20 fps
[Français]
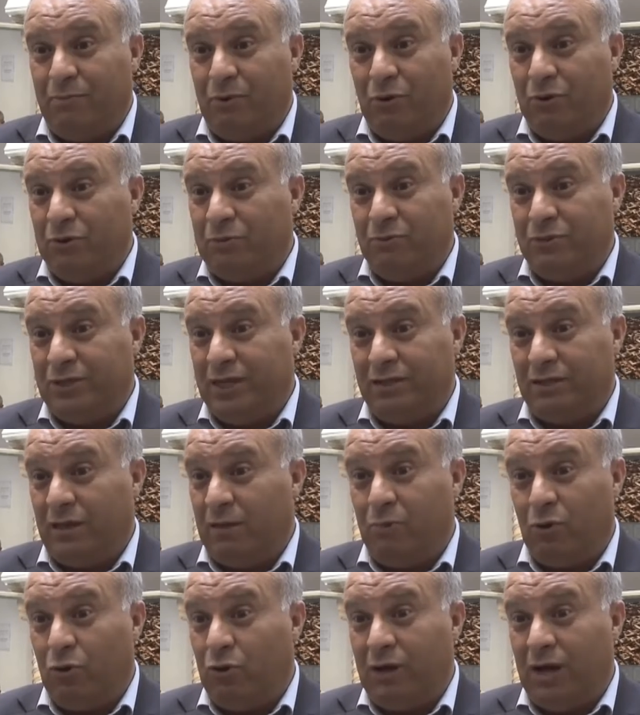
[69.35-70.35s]
prendre peut-être
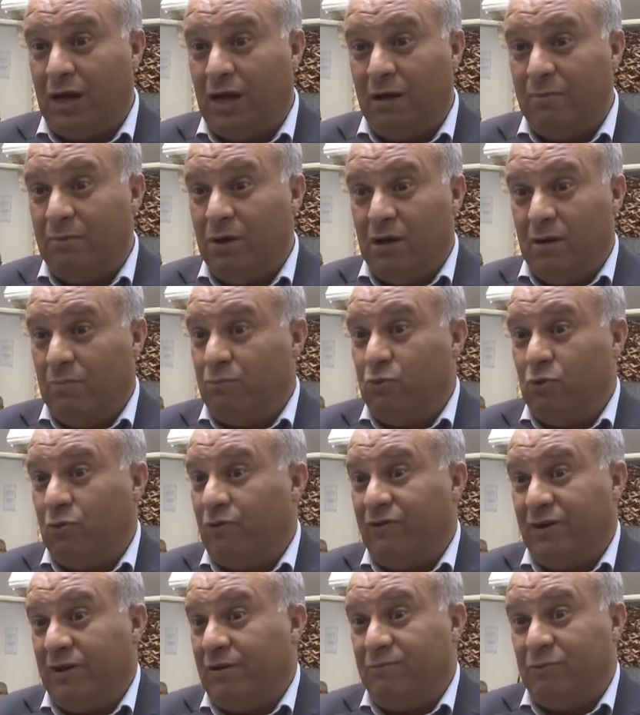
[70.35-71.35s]
un programme
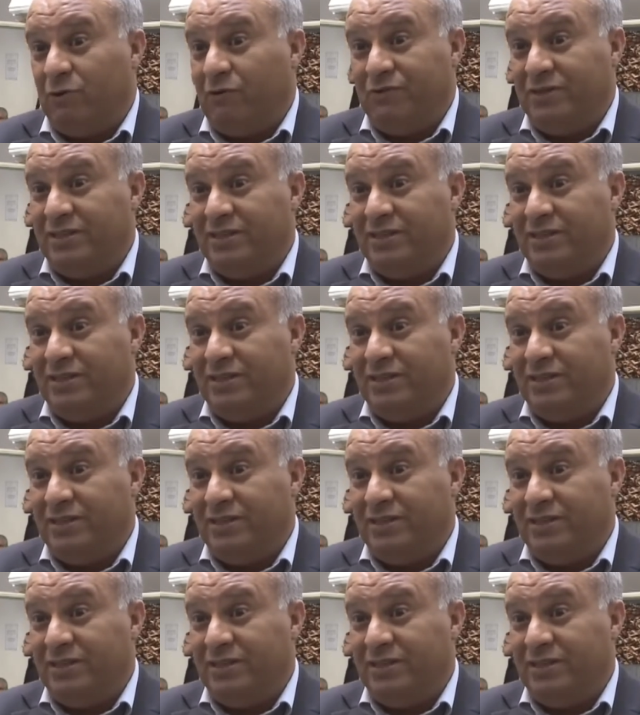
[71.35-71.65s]
pour, faire, pour